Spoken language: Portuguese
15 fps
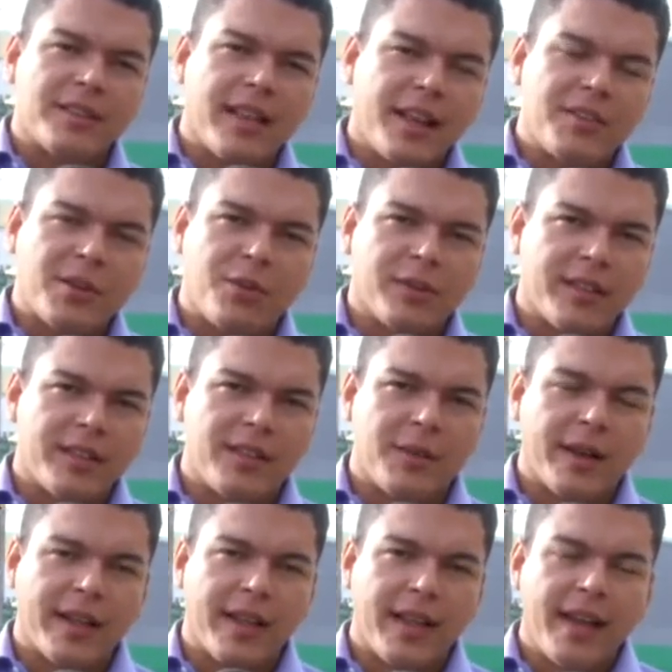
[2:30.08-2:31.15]
o acidente
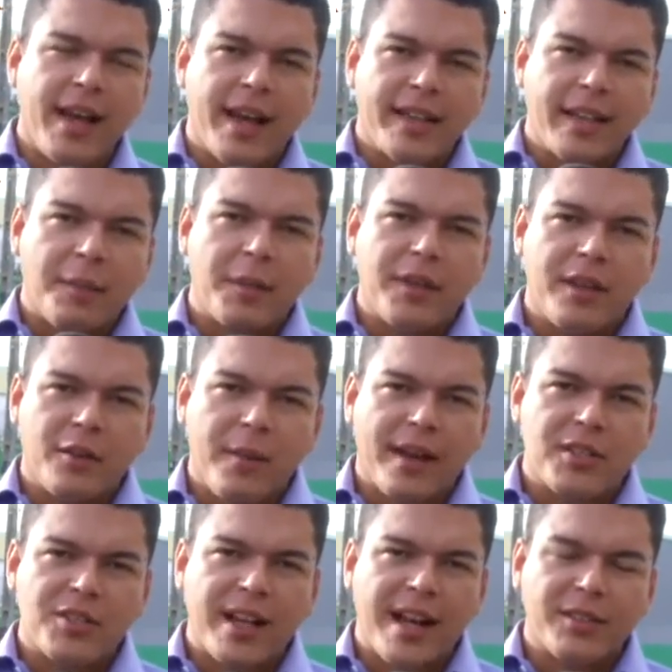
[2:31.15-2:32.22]
aconteceu aqui na Pinheiro
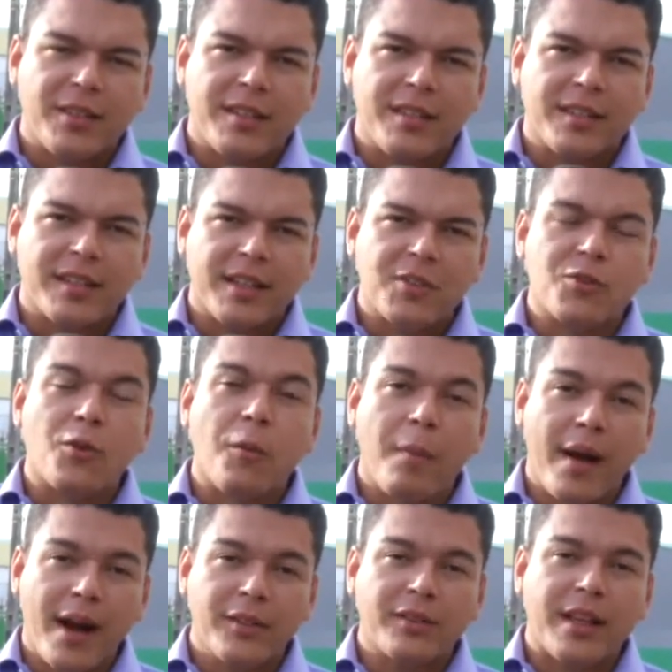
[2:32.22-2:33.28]
Machado, nesse trecho
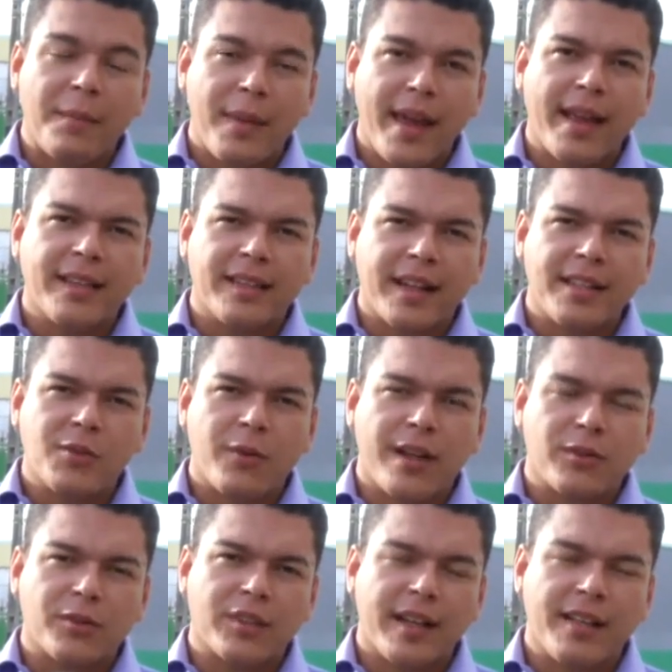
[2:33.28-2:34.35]
urbano da
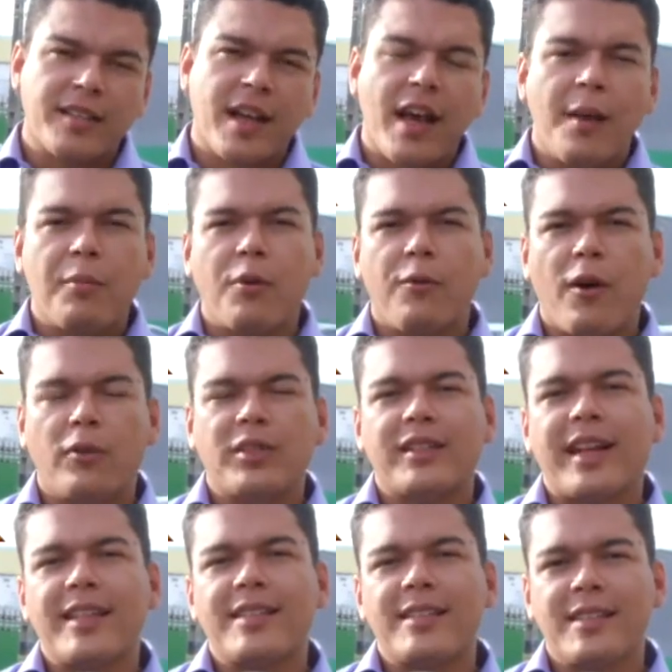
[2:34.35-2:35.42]
BR-343, por
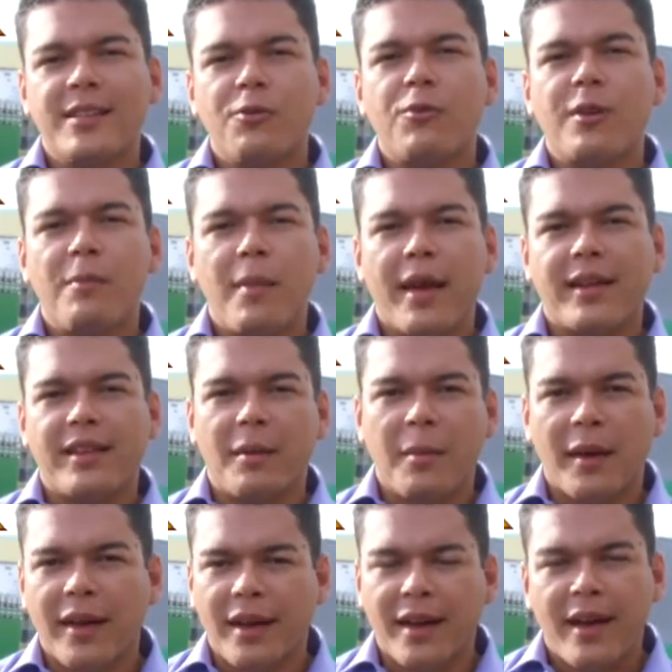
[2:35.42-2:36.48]
volta das 5 e meia da
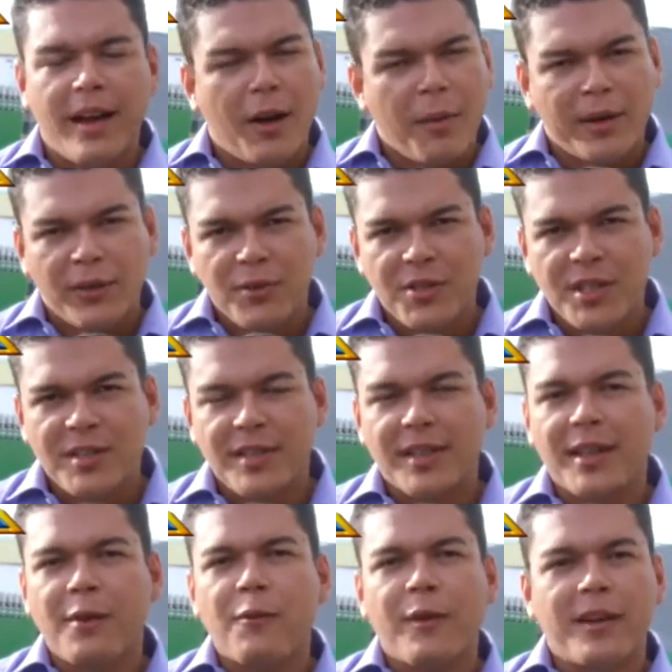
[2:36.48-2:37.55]
manhã. Uma notícia
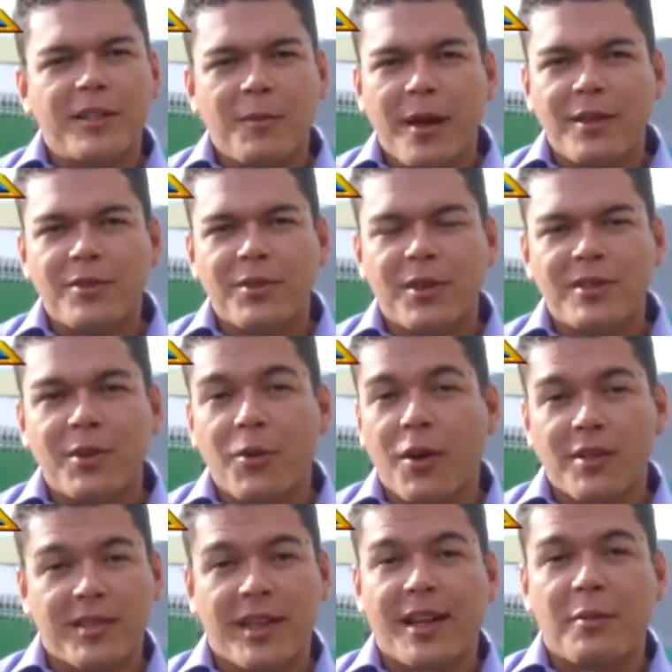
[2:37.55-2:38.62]
que, infelizmente, nós não
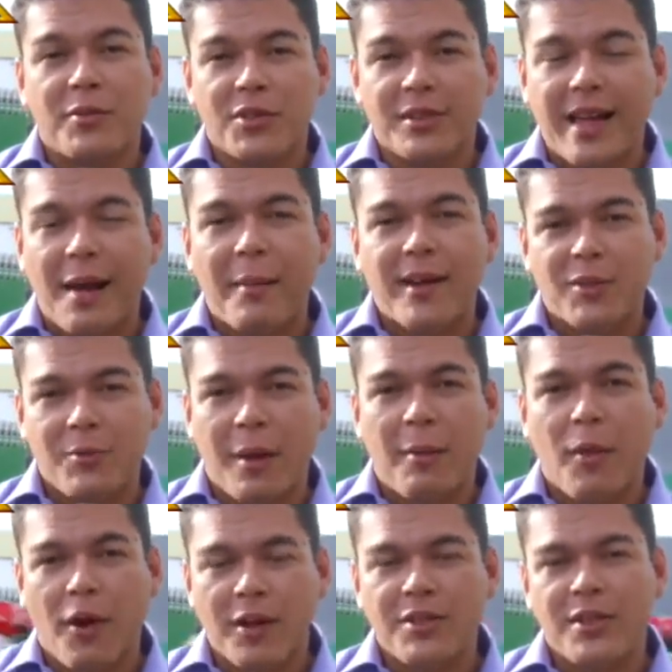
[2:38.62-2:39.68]
gostaríamos de dar, mais uma
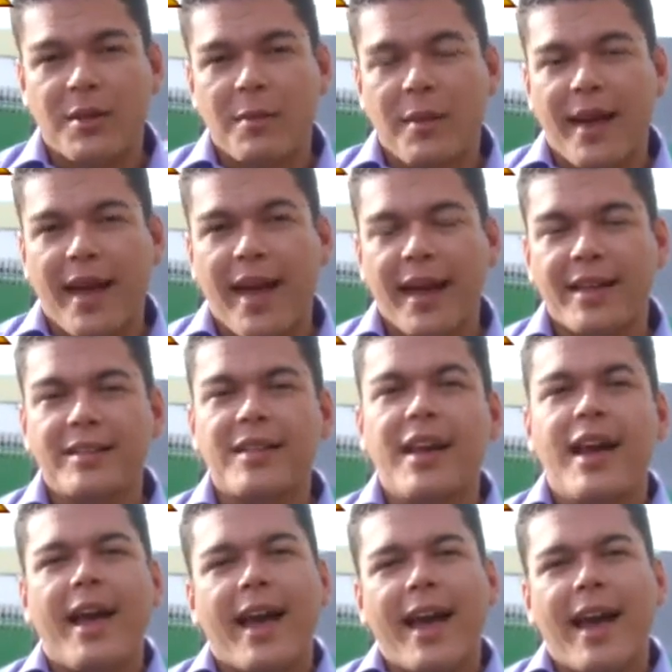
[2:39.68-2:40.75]
morte em BRs,
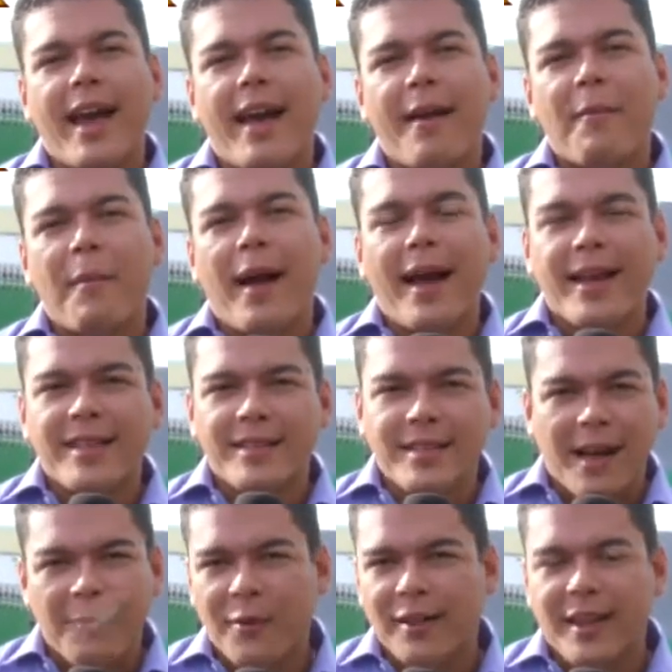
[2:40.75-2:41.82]
é,
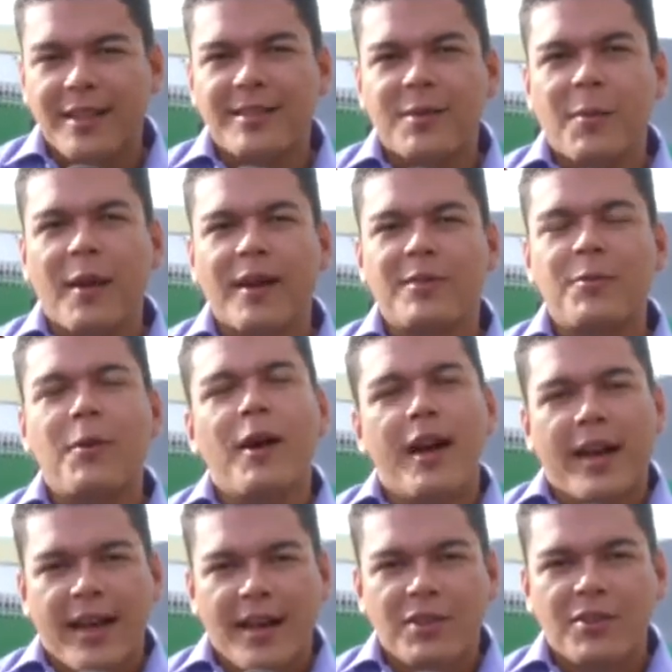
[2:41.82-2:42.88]
mas a vida é assim mesmo
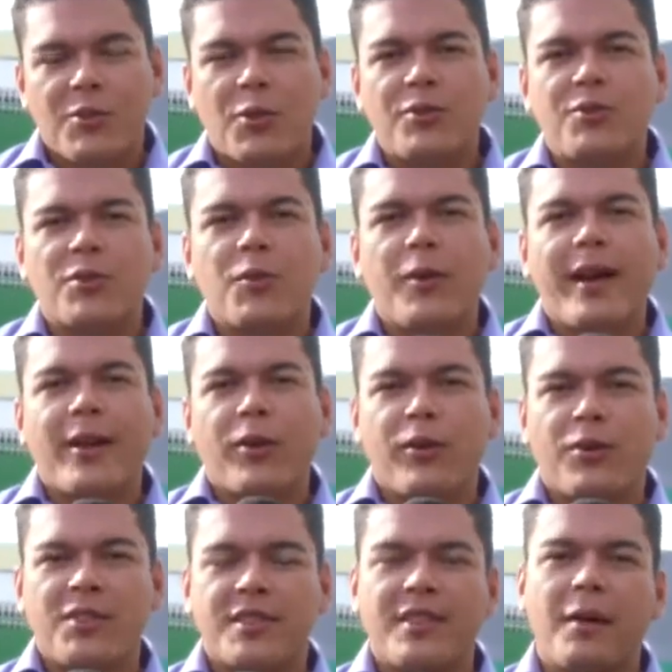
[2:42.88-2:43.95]
e a gente continua aí
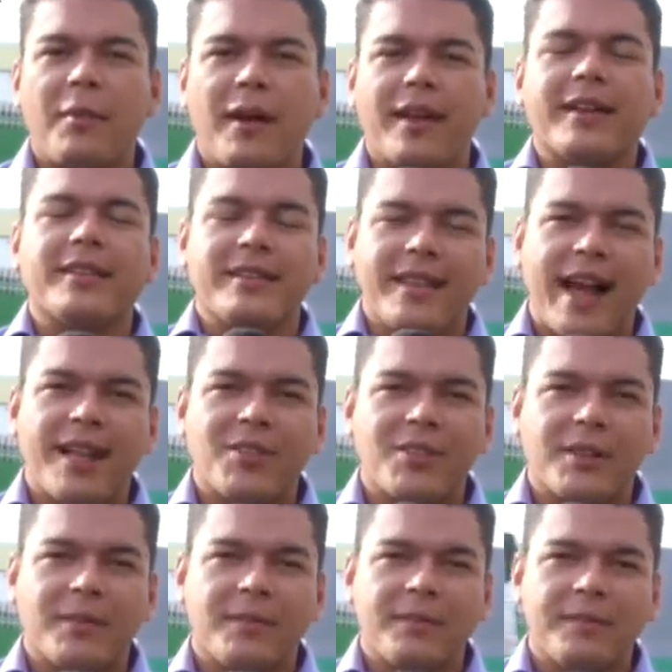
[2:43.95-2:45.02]
com notícias da manhã.
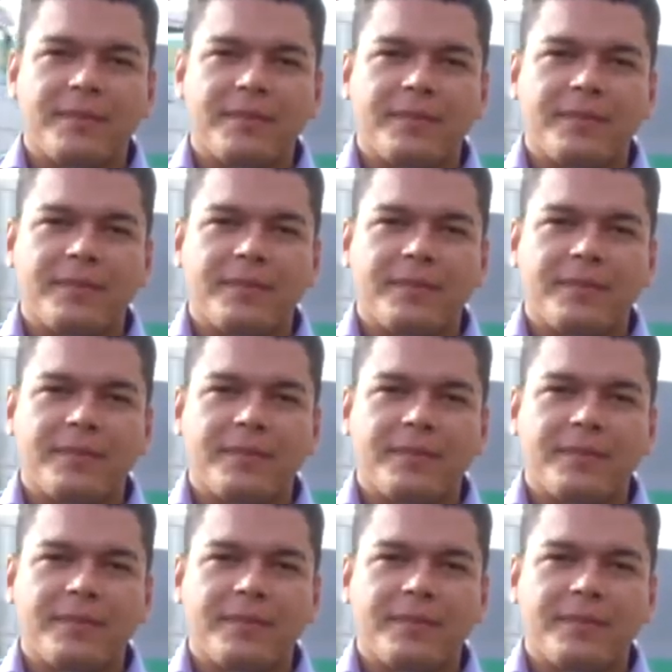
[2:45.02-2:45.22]
Nádia.